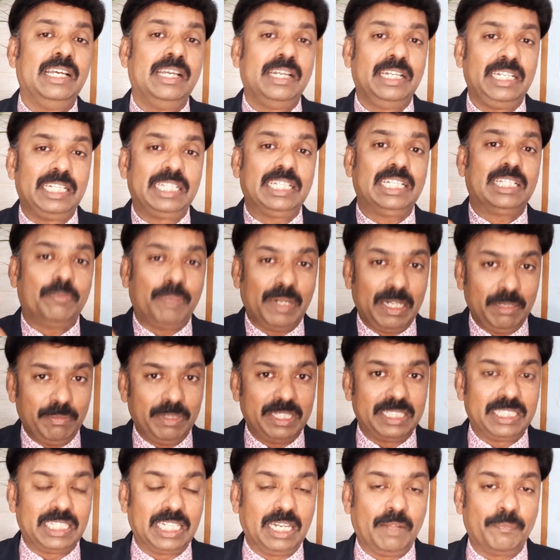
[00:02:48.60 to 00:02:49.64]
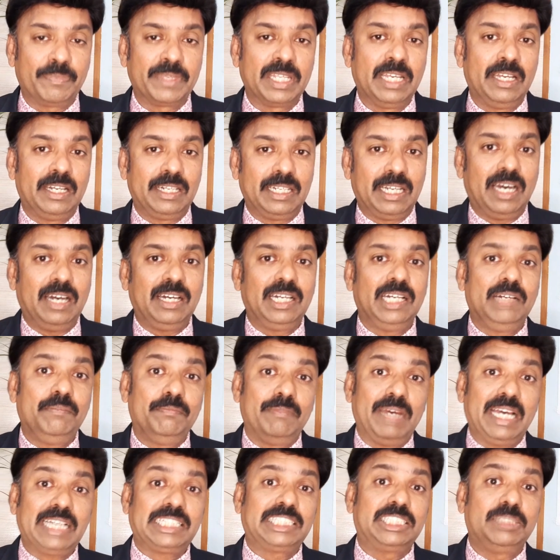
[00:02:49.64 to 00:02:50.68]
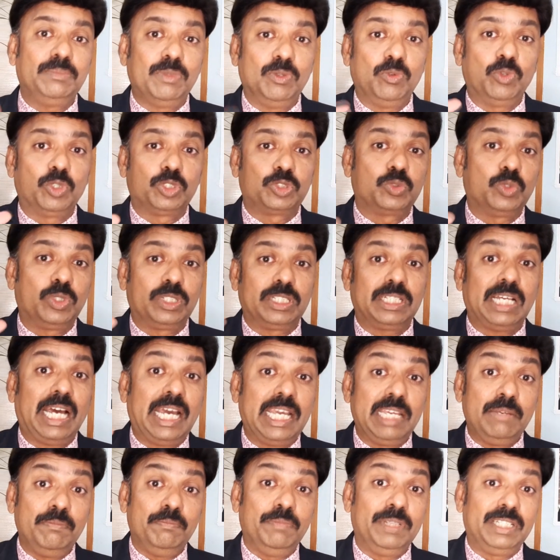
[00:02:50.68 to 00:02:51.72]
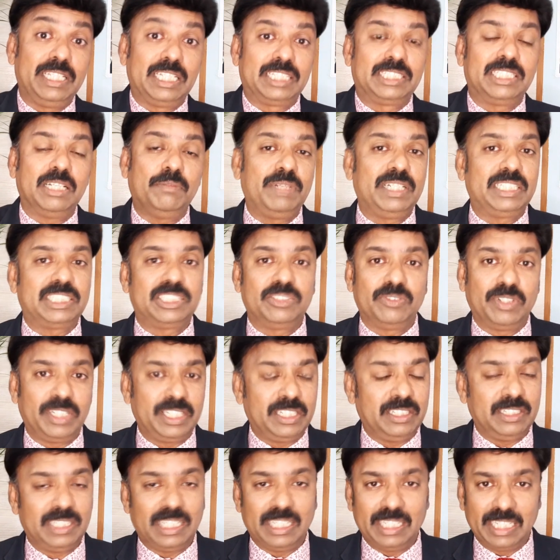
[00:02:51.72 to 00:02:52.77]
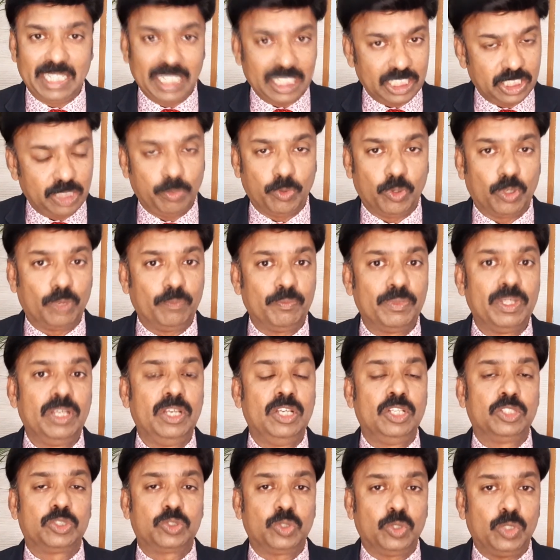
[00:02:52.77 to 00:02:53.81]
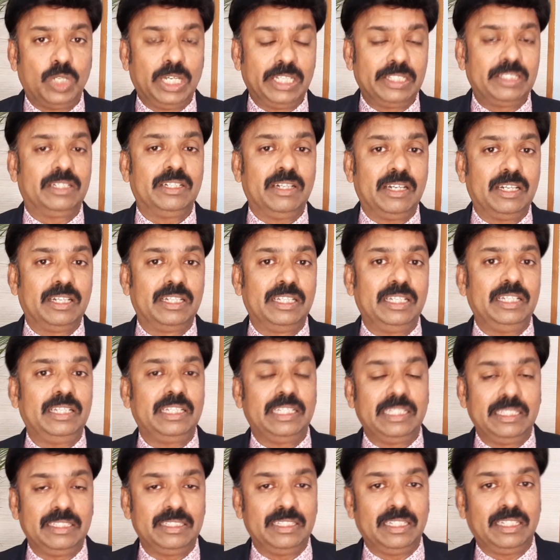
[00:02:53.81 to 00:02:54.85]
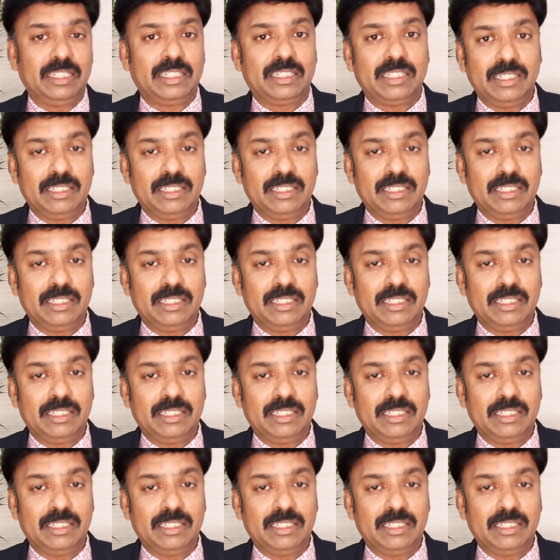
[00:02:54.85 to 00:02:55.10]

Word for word: நீங்கள் அதை பயன்படுத்திக்கலாம் நாங்கள் மேக்ஸிமம் ஒரு ஸ்டூடெண்ட்டுக்கு ஐம்பது எக்ஸாமினேஷன் வரைக்கும் நாங்கள் நடத்த போகிறோம் ஸோ அதுக்கான இந்த